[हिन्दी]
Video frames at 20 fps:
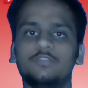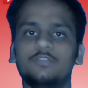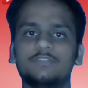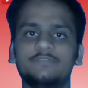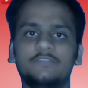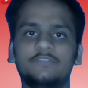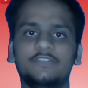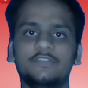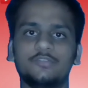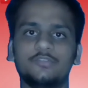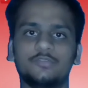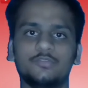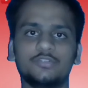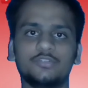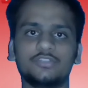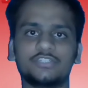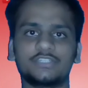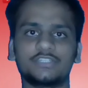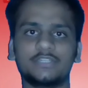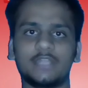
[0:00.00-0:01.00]
उस वीडियो को
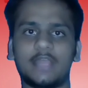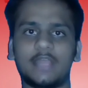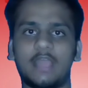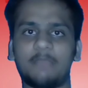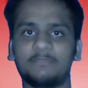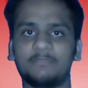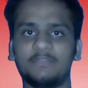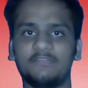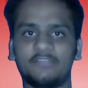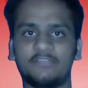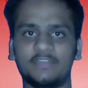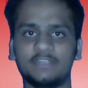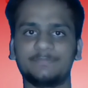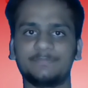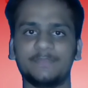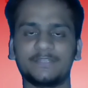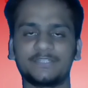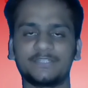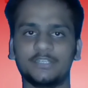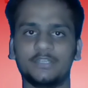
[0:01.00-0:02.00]
अपने फ्रेंड्स
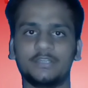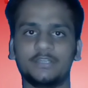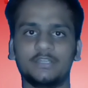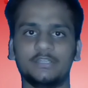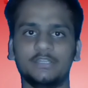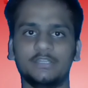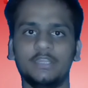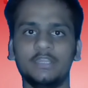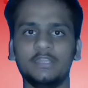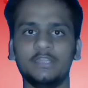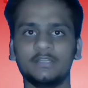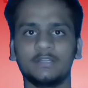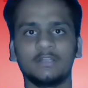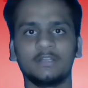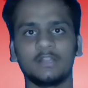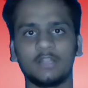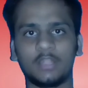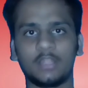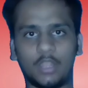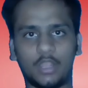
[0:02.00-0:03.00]
पर शेयर करिए
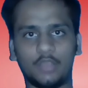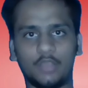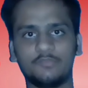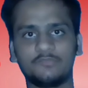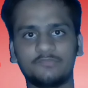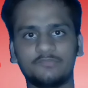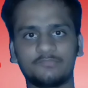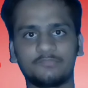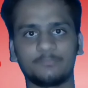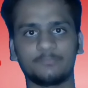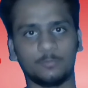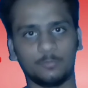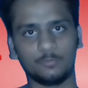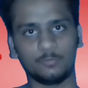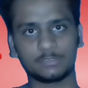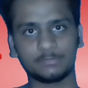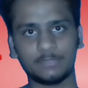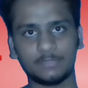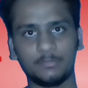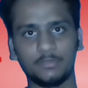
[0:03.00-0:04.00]
और
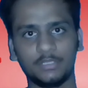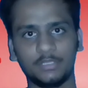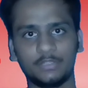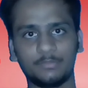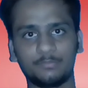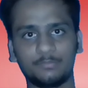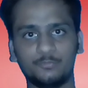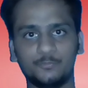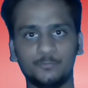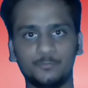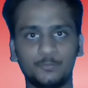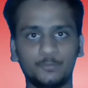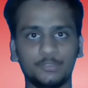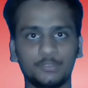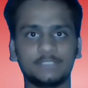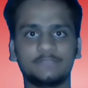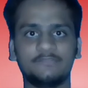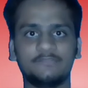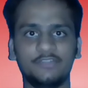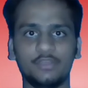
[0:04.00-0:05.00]
उसमें बोलिए कि
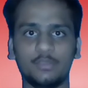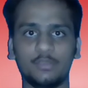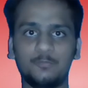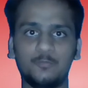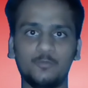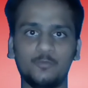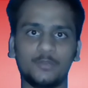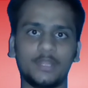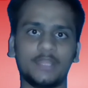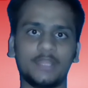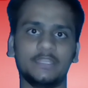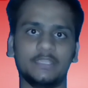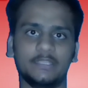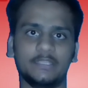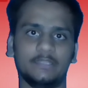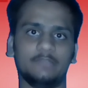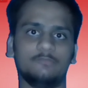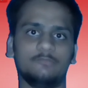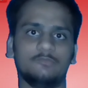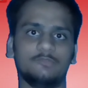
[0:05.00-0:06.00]
इस वीडियो पूरा
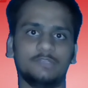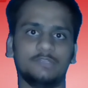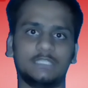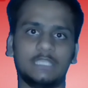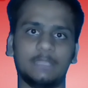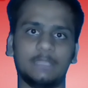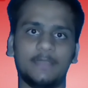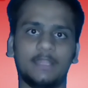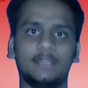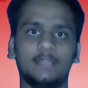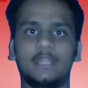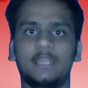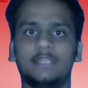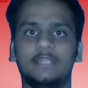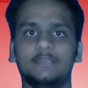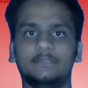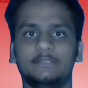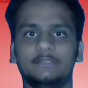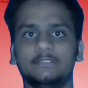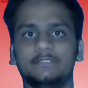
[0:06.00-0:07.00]
देखिए उसके बाद
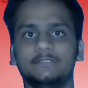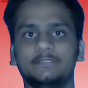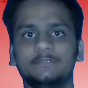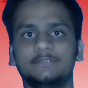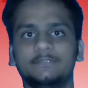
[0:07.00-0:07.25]
लाइक करिए